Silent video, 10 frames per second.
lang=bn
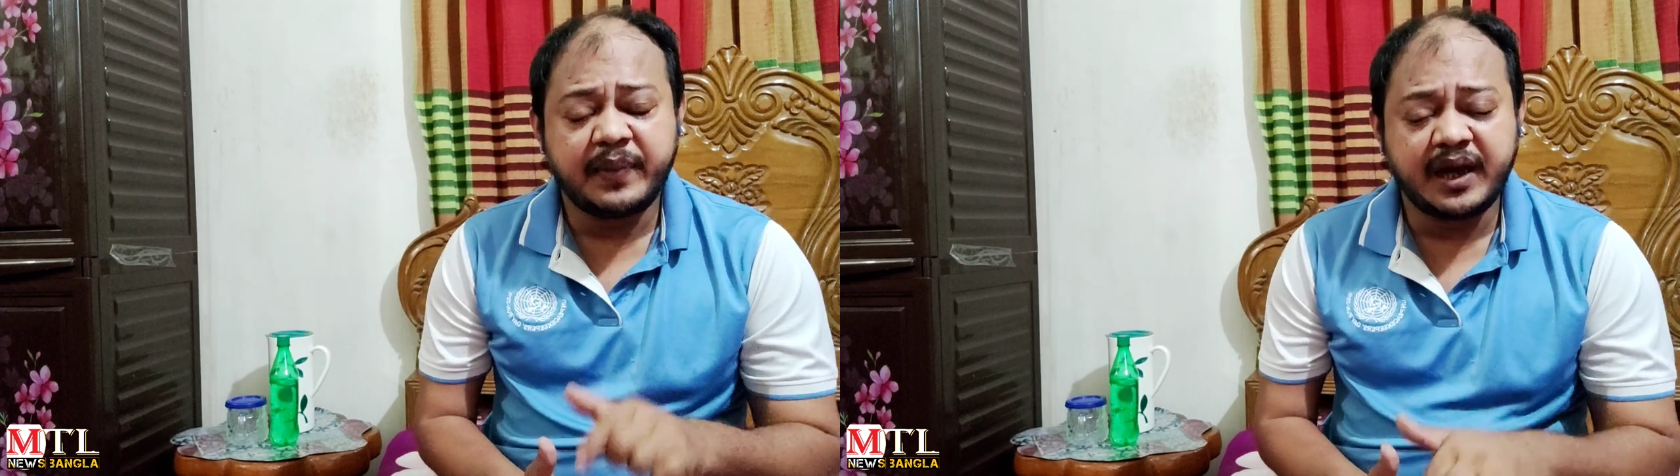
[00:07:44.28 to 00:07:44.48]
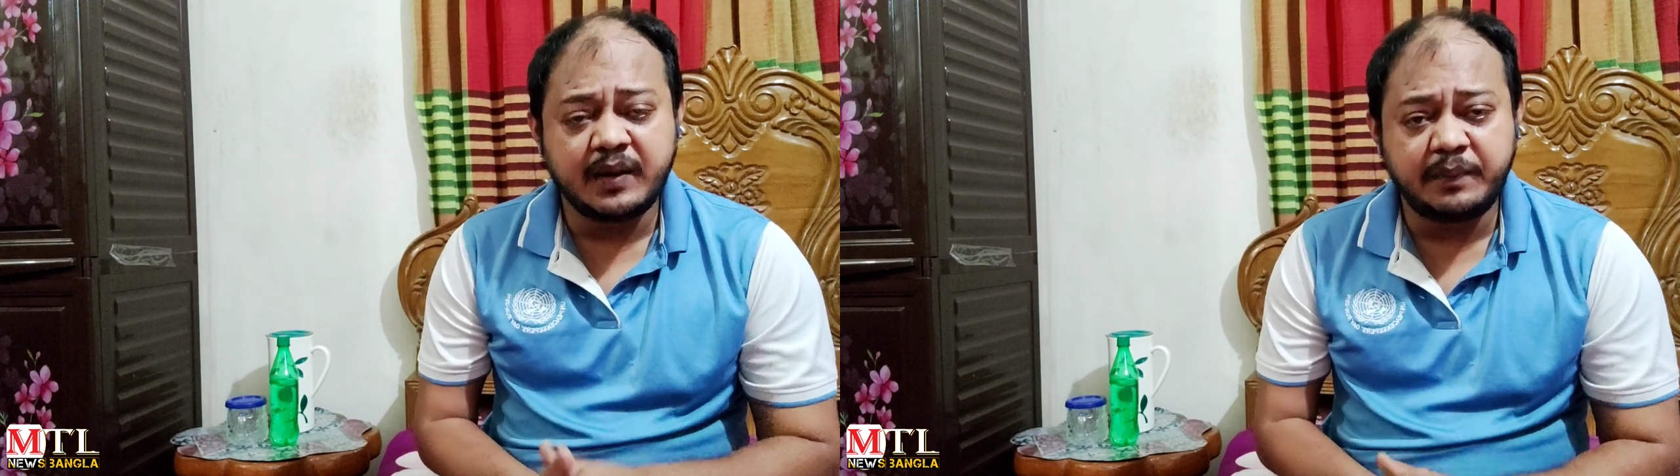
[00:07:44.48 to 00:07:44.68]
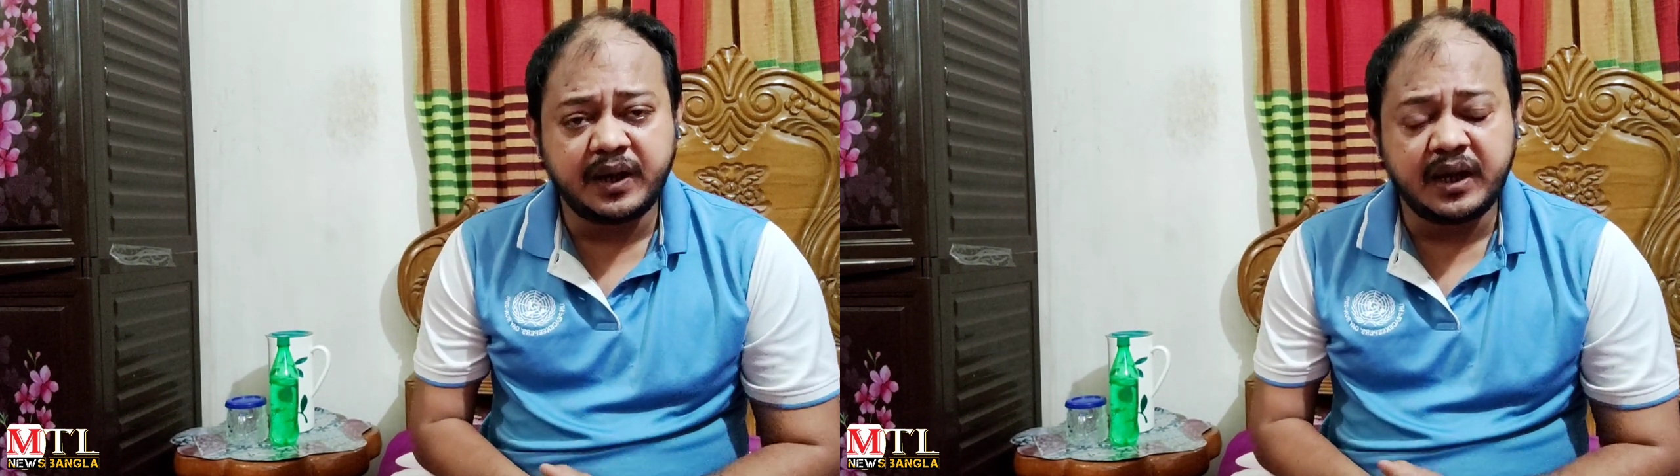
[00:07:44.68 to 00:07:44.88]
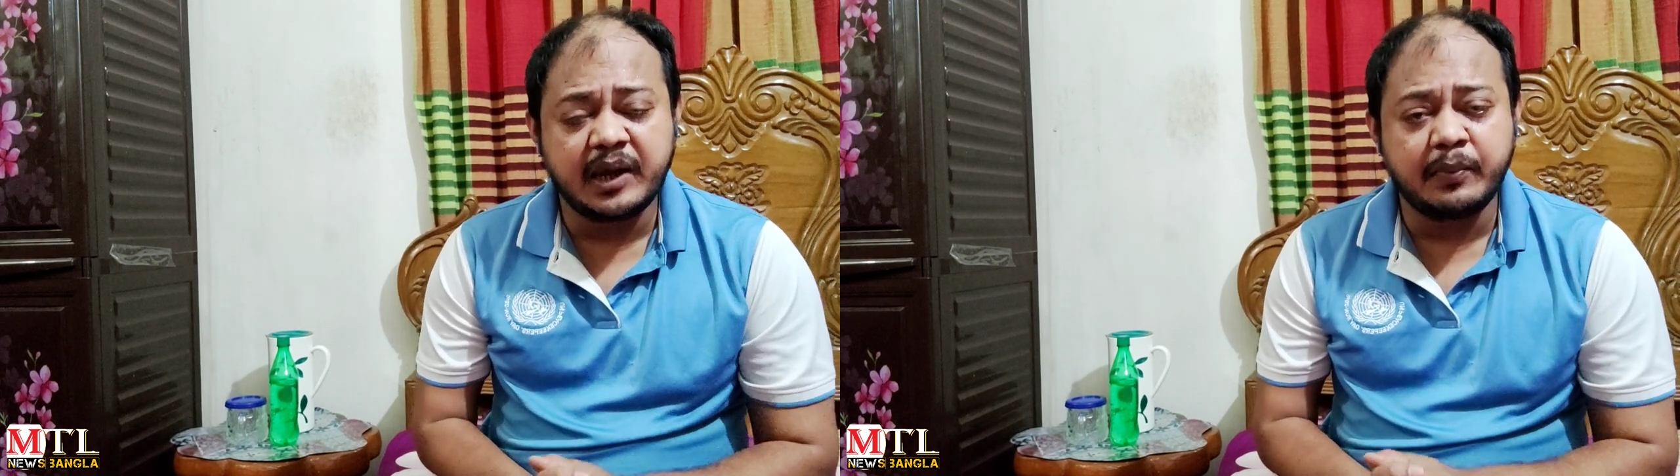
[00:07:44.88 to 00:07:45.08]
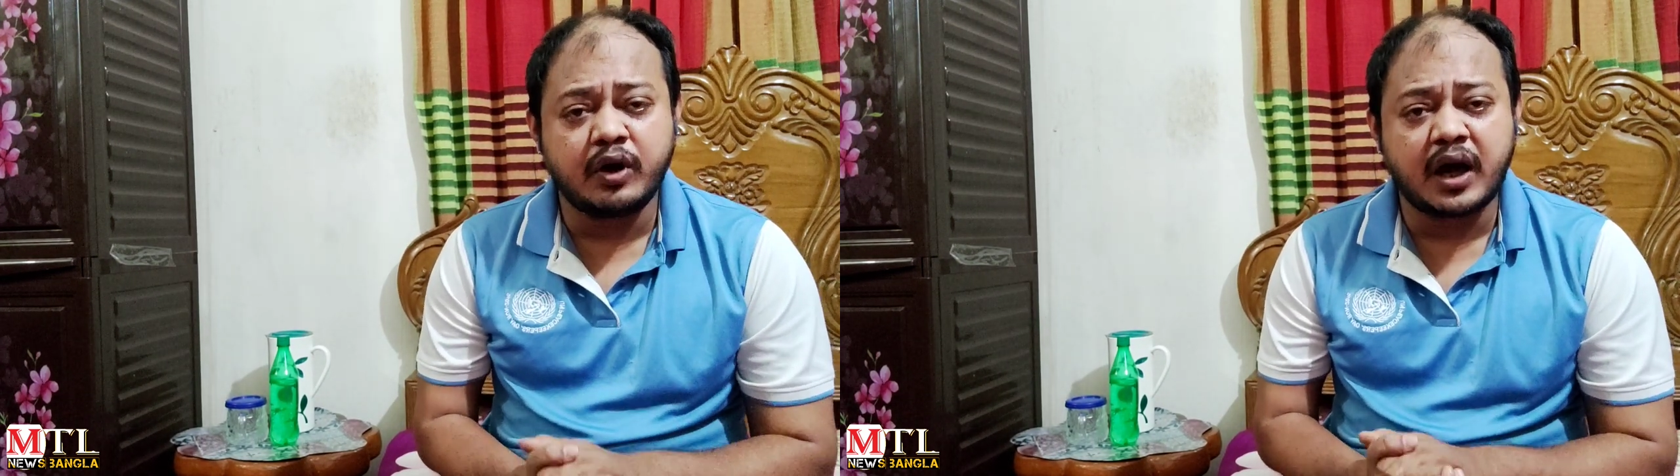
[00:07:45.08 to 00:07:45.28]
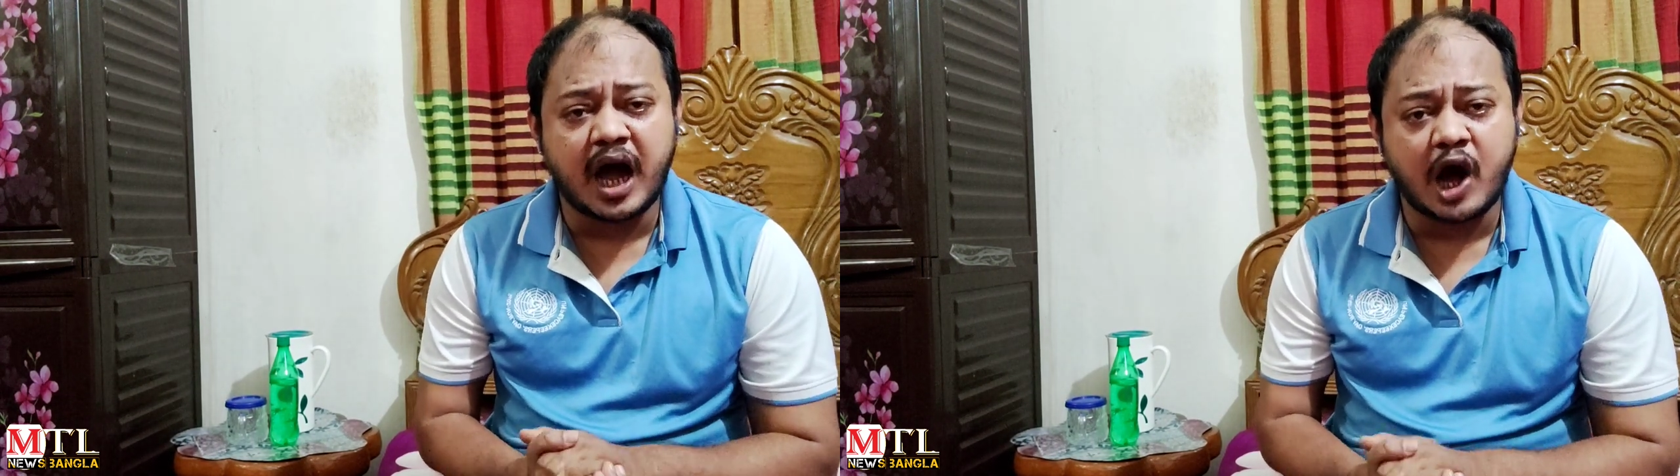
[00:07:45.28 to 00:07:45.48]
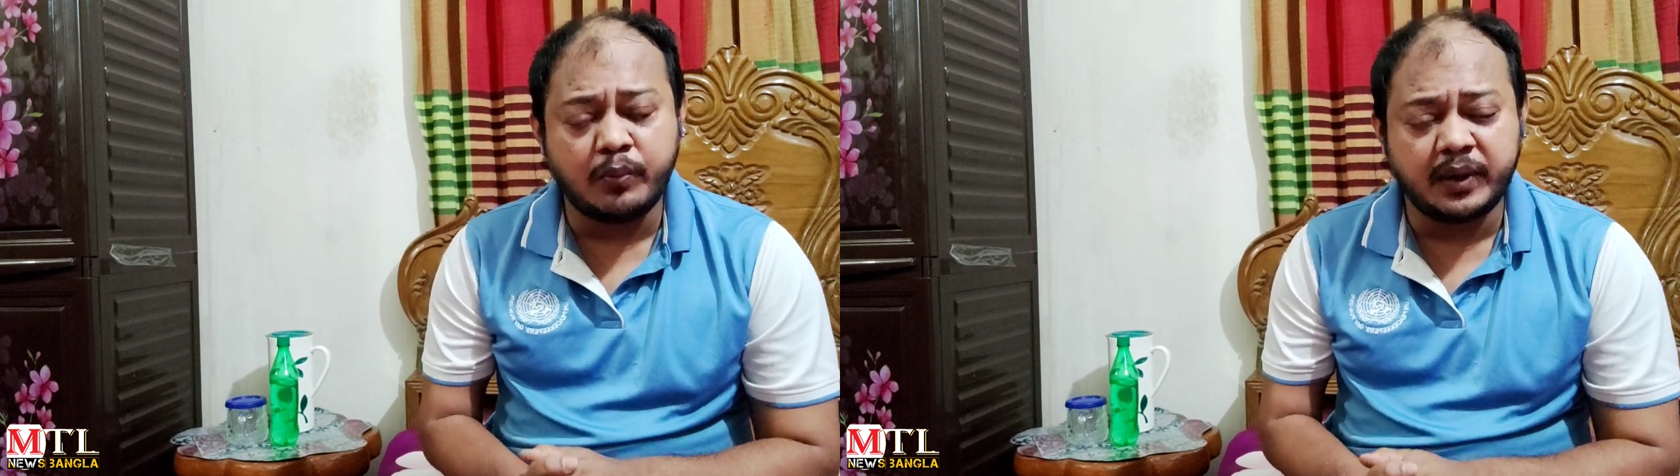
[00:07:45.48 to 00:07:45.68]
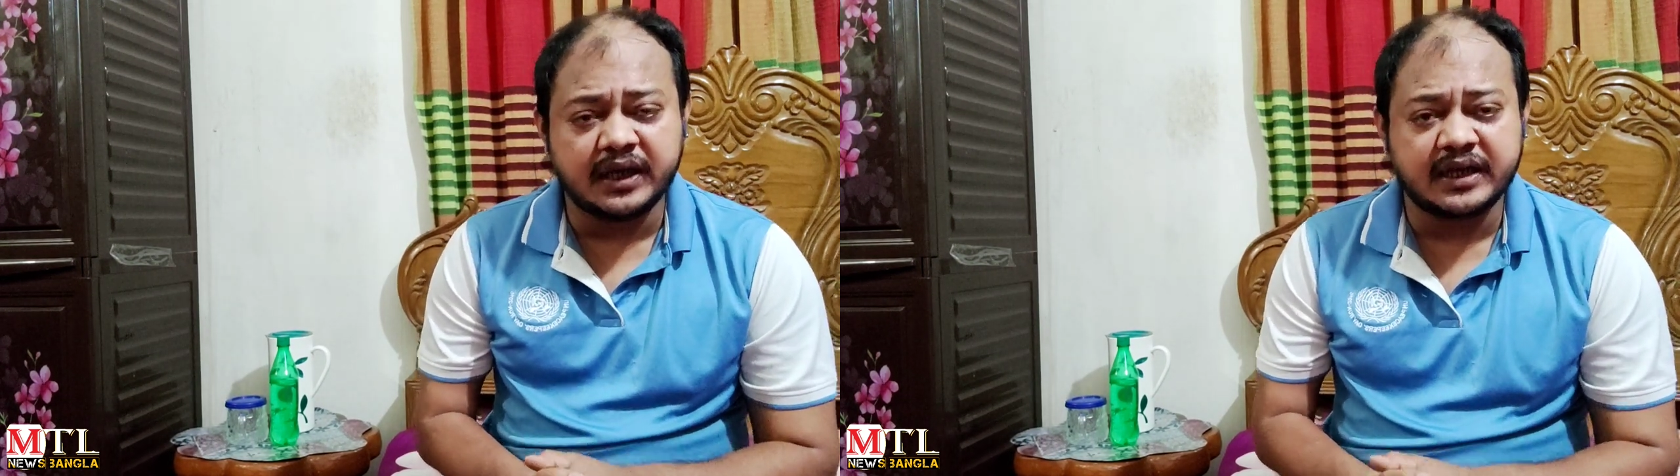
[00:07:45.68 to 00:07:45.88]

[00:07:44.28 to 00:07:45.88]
বিএনপি এবং আওয়ামী